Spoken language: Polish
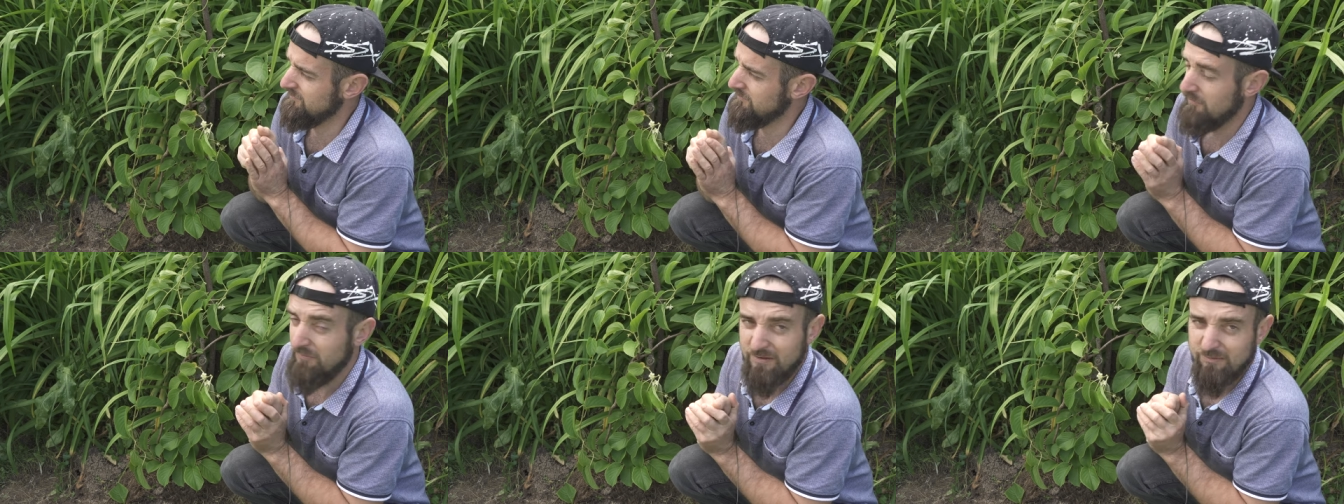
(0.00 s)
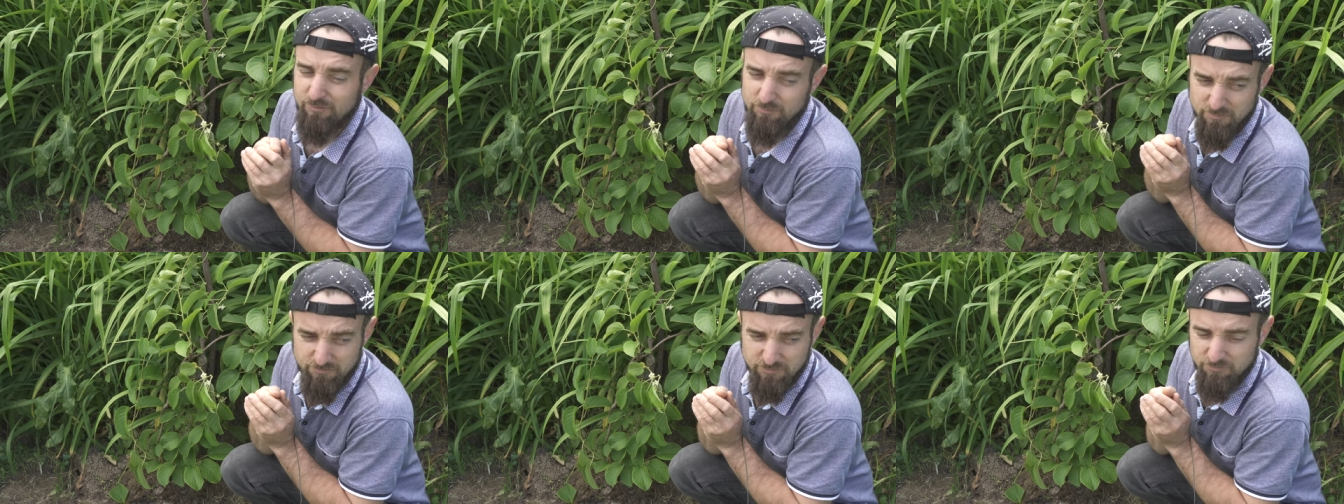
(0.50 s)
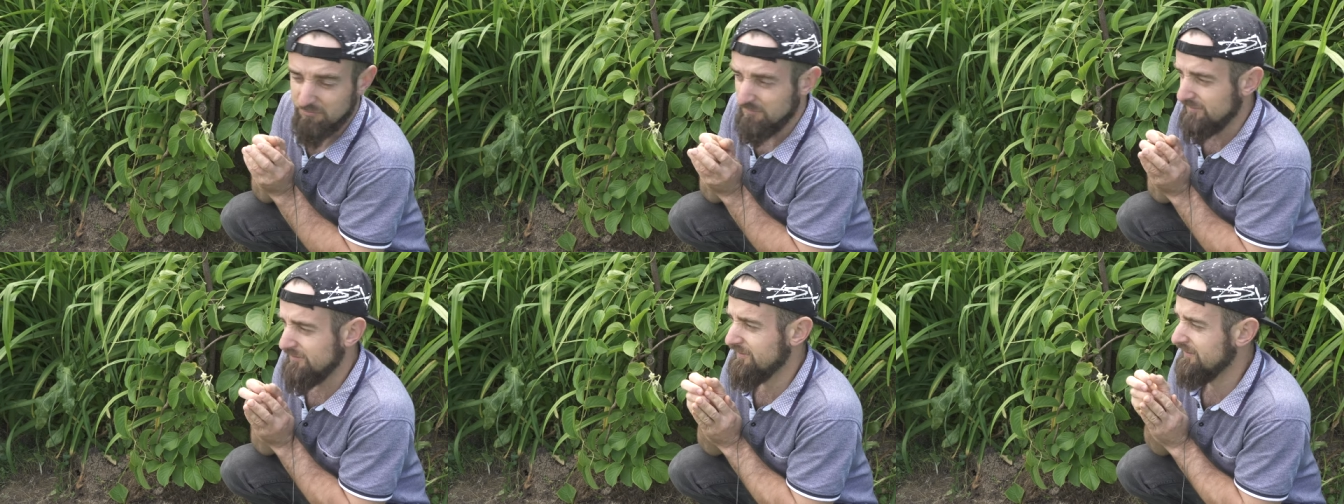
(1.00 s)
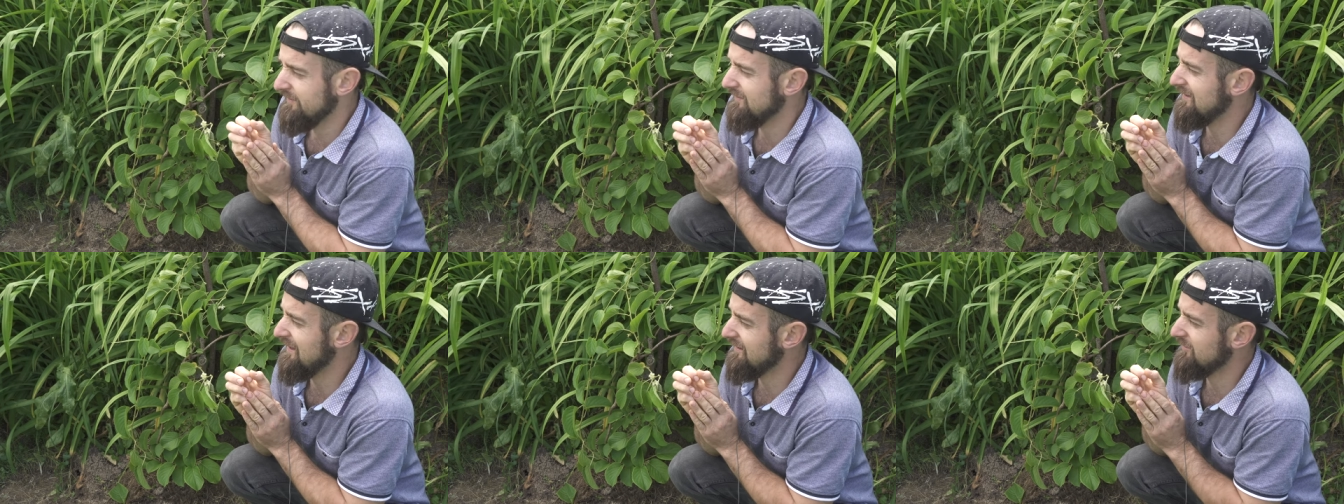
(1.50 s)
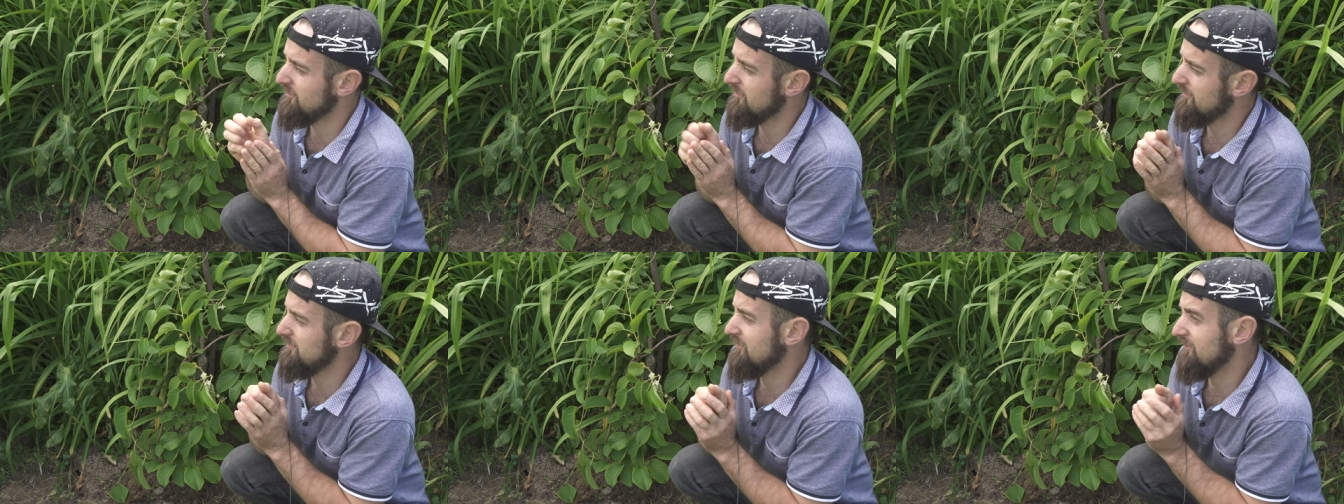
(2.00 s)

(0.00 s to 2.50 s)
bo warto by było właśnie teraz to robić,